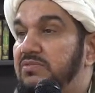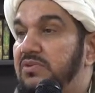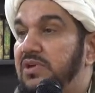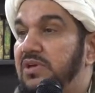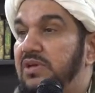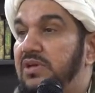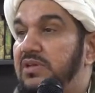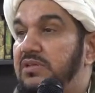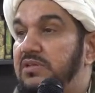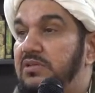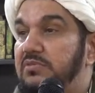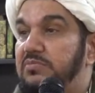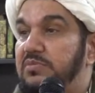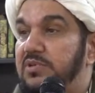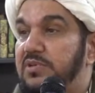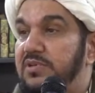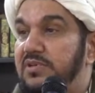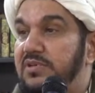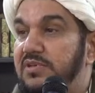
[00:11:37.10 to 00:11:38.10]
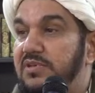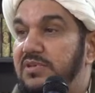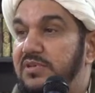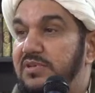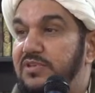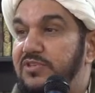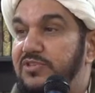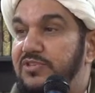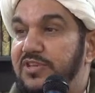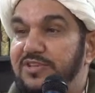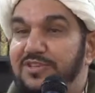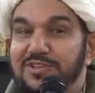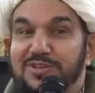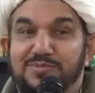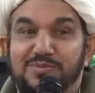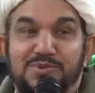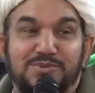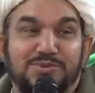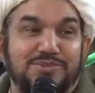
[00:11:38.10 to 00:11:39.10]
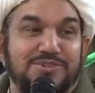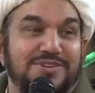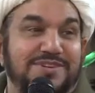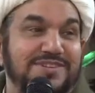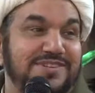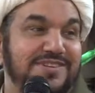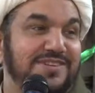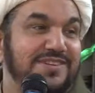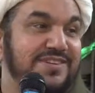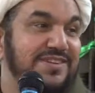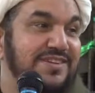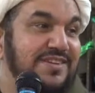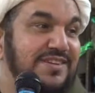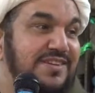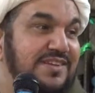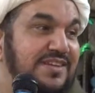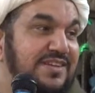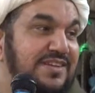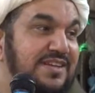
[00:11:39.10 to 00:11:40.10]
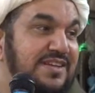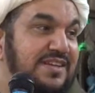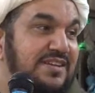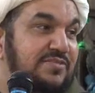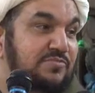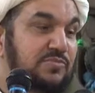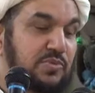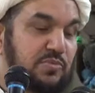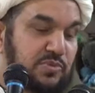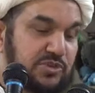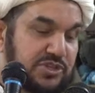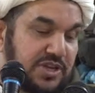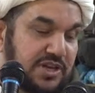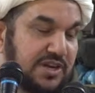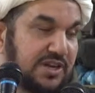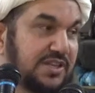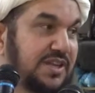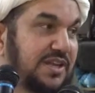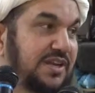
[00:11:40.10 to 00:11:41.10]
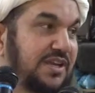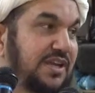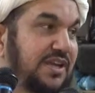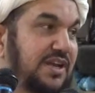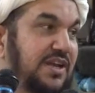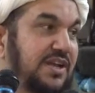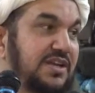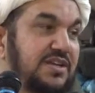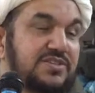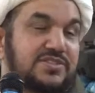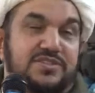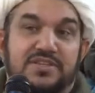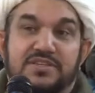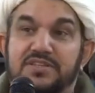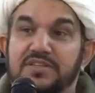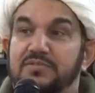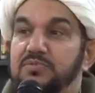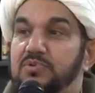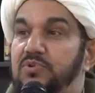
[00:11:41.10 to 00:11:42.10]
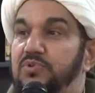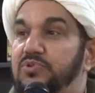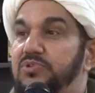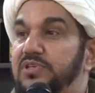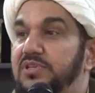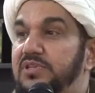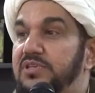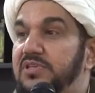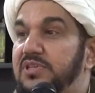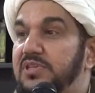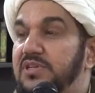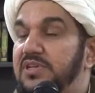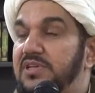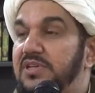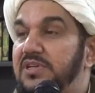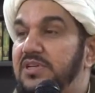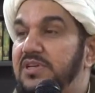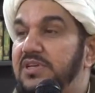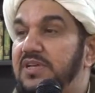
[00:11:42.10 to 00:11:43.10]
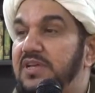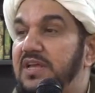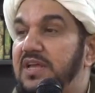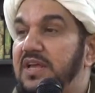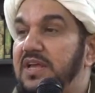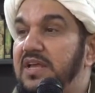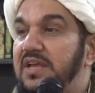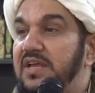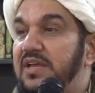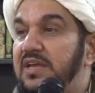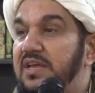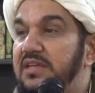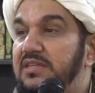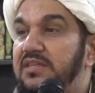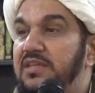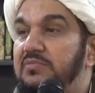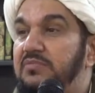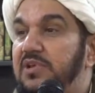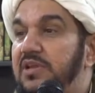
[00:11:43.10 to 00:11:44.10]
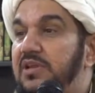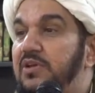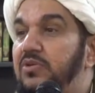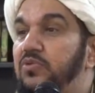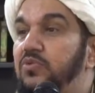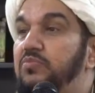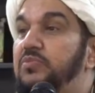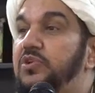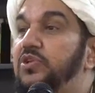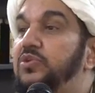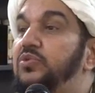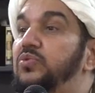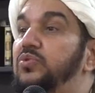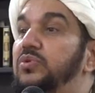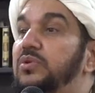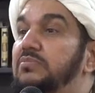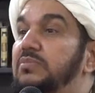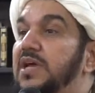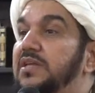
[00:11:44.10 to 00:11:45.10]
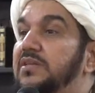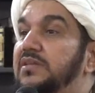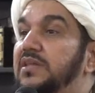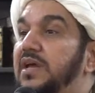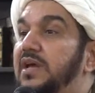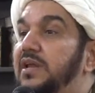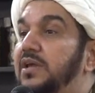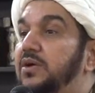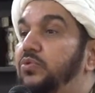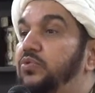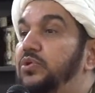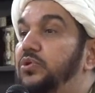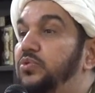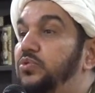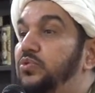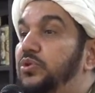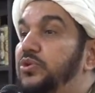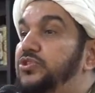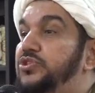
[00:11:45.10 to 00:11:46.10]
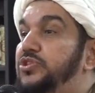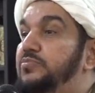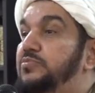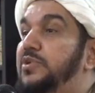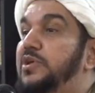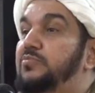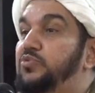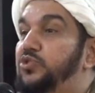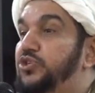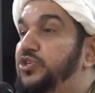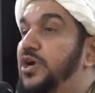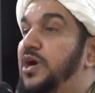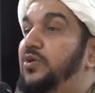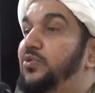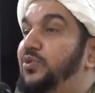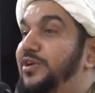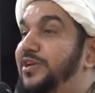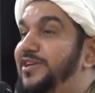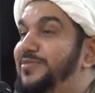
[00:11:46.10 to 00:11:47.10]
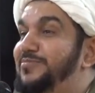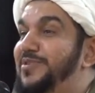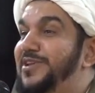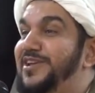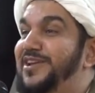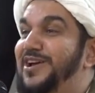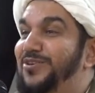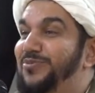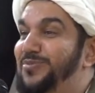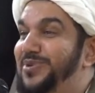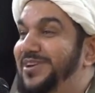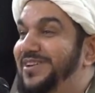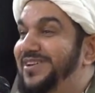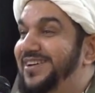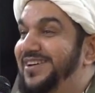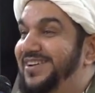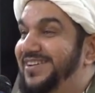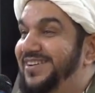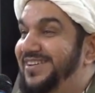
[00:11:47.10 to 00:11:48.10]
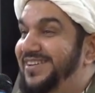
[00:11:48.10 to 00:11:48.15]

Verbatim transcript: فكتب للسيد البروجردي بمجرد ان قراها السيد البروجردي كتب له من دون ما يطالع ويروح يجيب له مشاورين منا ومنا